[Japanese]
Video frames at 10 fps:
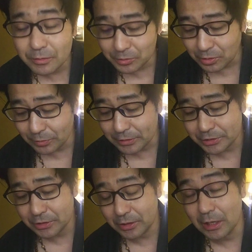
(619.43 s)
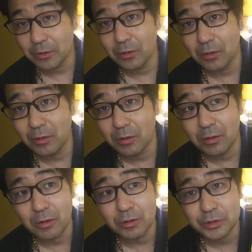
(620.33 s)
でそれで私、あ
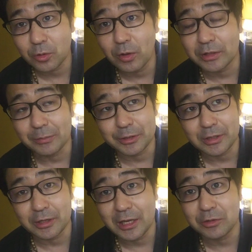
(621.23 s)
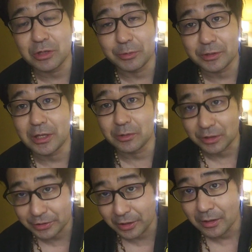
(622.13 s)
のー、一緒にご飯食べに行ったりナイトクラブ行ったりと
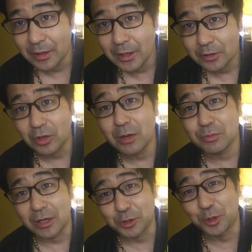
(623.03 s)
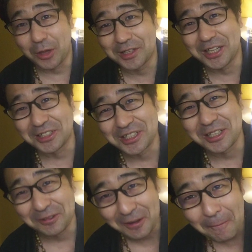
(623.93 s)
かしてトラブルがちょっとあったんです
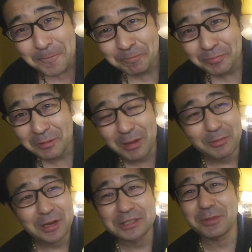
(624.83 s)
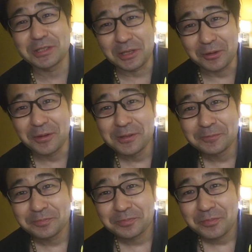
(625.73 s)
けどね前も話しましたけど、
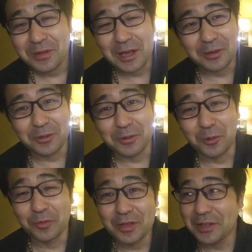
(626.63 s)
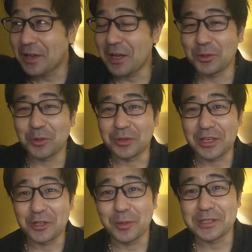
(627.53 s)
あのー、こんなでかい男に
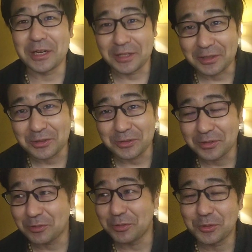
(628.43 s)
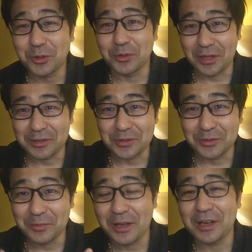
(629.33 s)
蹴飛ばされたっていうで吹っ飛んだって
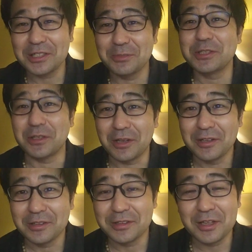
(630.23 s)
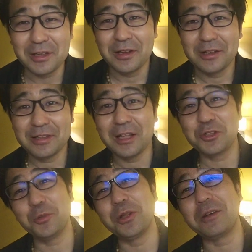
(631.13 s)
いう前話しましたよねで何
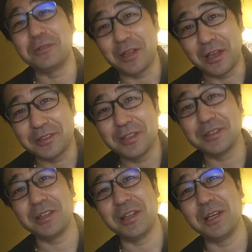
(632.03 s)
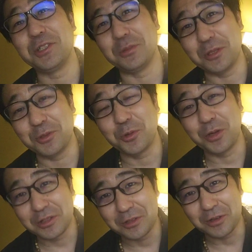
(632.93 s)
ともなくて全然大丈夫で
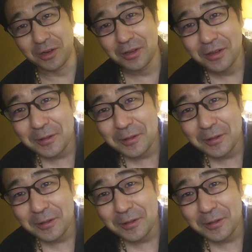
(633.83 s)
フルコンやってるから